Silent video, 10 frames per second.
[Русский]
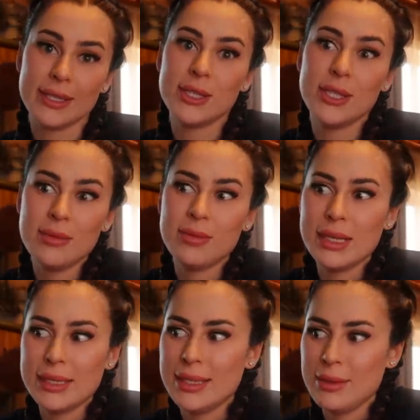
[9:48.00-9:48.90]
зачем
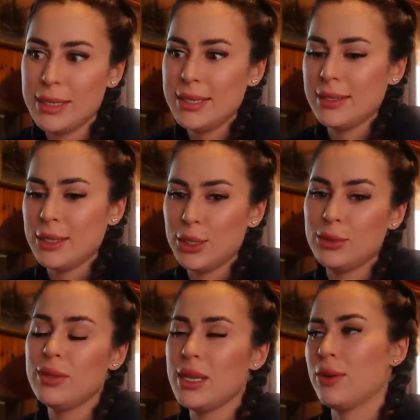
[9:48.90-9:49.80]
было снимать
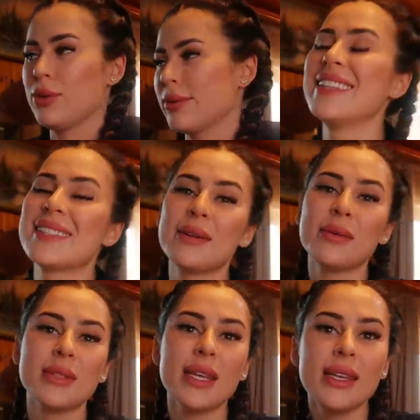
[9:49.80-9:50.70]
ночную дорогу? На
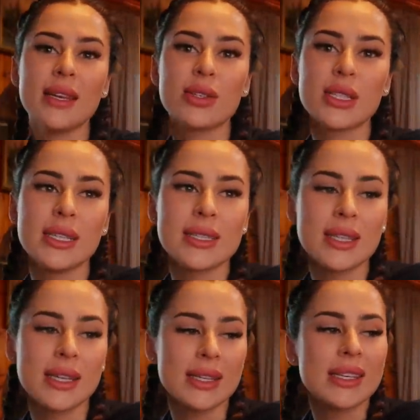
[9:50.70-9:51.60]
самом деле, я уже
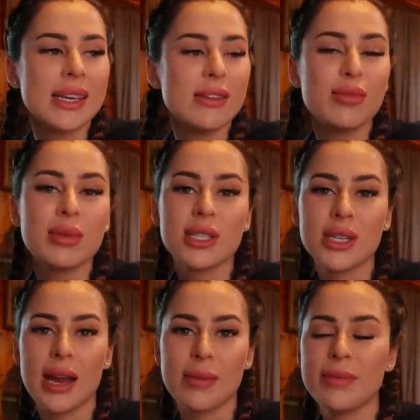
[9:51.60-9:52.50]
несколько дней в
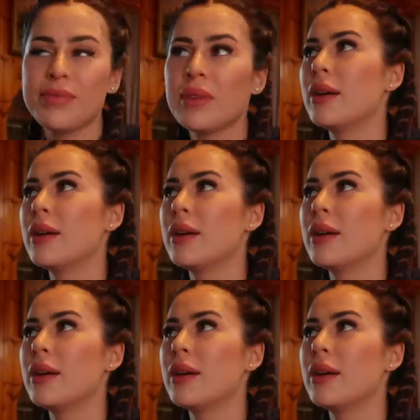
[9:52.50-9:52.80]
пижаме.